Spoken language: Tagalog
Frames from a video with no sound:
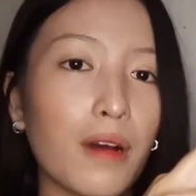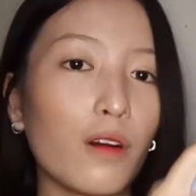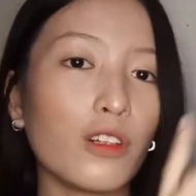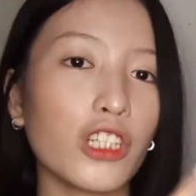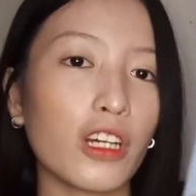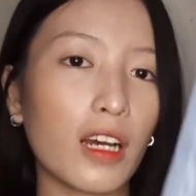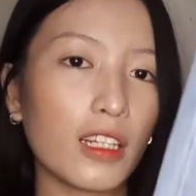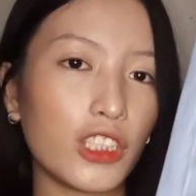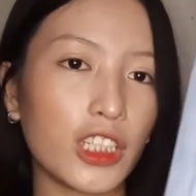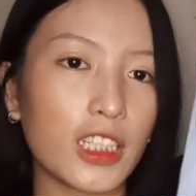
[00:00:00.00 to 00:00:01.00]
Maong siya
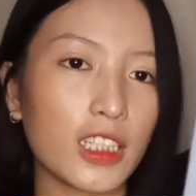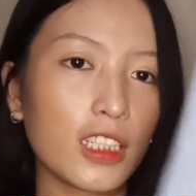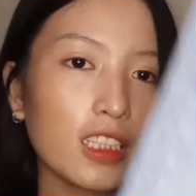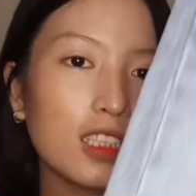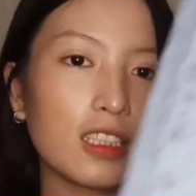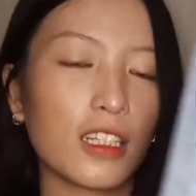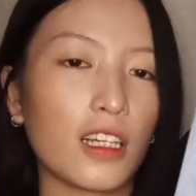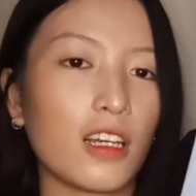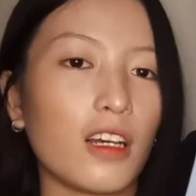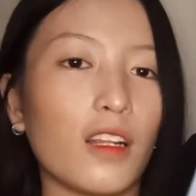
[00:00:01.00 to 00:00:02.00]
nga jeans.
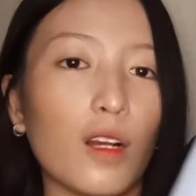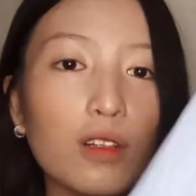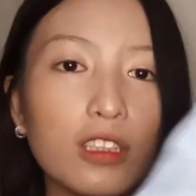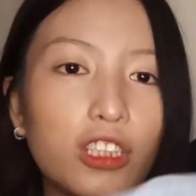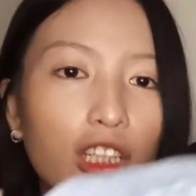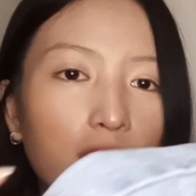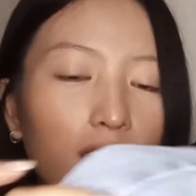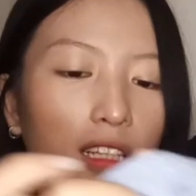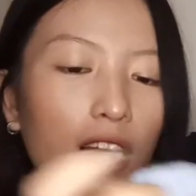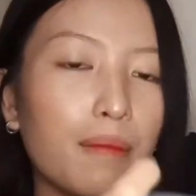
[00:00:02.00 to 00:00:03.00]
Loose
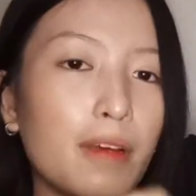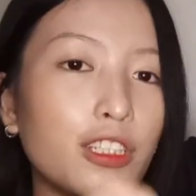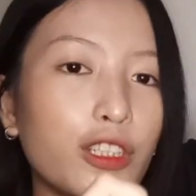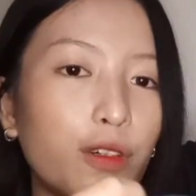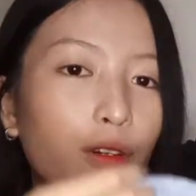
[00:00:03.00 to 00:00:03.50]
jeans kay medyo